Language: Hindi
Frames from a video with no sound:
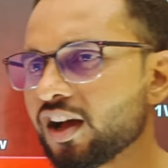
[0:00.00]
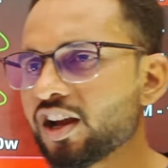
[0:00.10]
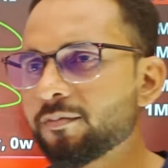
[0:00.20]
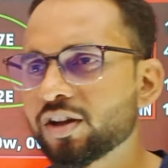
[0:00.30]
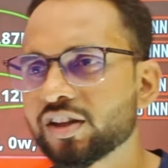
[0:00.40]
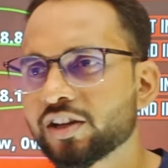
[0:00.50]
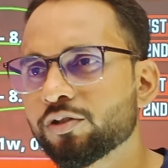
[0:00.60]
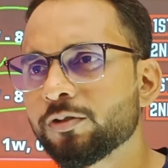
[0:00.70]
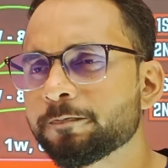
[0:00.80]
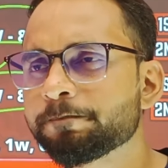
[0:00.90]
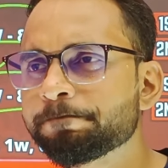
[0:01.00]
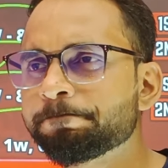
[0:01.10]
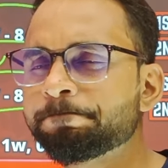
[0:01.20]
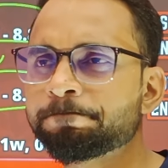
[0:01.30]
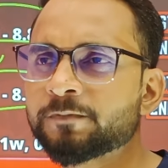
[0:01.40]
खाना मत हम्म, एक ठो
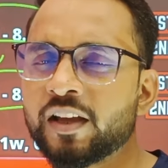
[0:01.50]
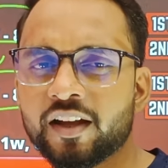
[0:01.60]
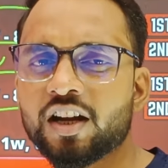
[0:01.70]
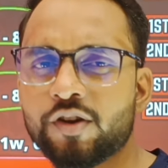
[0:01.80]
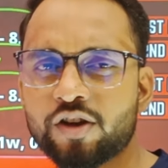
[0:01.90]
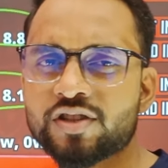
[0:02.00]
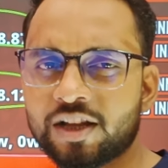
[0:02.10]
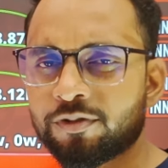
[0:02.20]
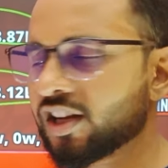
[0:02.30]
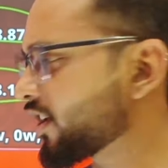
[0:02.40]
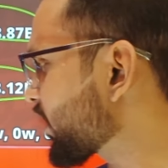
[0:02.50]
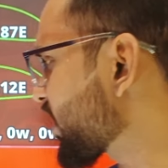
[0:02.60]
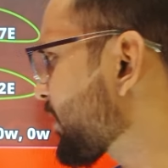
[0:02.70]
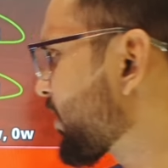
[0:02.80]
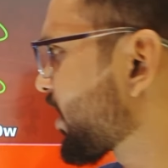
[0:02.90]
हेड अवे को साथ में उतरता
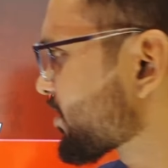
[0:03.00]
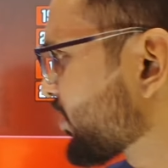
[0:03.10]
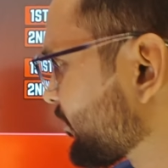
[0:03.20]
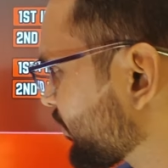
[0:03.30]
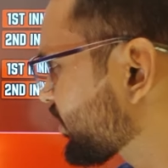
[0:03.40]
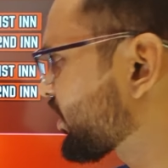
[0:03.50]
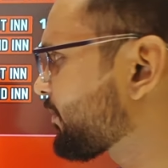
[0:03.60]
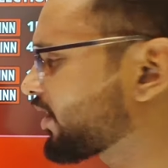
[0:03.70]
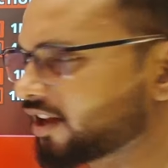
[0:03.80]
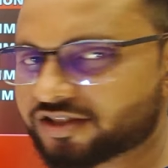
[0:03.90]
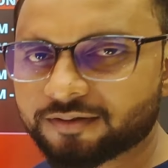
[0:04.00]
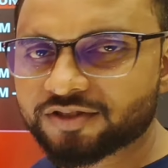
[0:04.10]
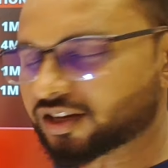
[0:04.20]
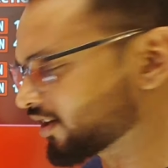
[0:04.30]
इतना मारा साहब इतना मारा साहब